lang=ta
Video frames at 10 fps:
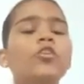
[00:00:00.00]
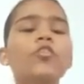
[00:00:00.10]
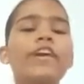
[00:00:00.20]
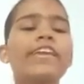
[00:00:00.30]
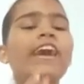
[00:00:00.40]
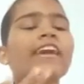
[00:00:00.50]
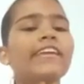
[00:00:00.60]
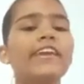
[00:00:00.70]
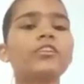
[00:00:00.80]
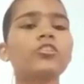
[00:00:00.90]
குவையாய்
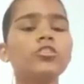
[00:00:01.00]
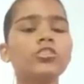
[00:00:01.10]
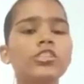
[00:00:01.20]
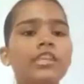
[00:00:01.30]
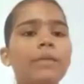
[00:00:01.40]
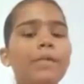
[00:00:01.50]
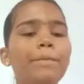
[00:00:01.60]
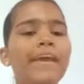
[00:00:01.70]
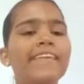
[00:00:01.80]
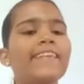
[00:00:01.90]
என் கொஞ்ச தமிழ்
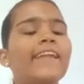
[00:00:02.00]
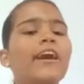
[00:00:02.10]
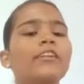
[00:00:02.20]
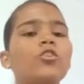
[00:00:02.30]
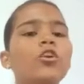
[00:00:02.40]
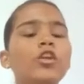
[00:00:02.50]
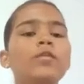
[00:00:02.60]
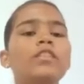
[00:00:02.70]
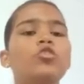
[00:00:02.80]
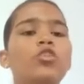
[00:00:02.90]
பேச நான் கொண்டு
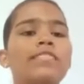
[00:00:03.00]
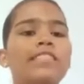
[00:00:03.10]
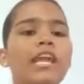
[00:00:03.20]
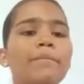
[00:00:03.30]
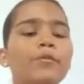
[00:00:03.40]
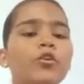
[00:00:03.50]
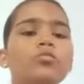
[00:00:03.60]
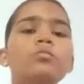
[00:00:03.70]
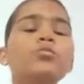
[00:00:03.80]
வந்துள்ள தலைப்போ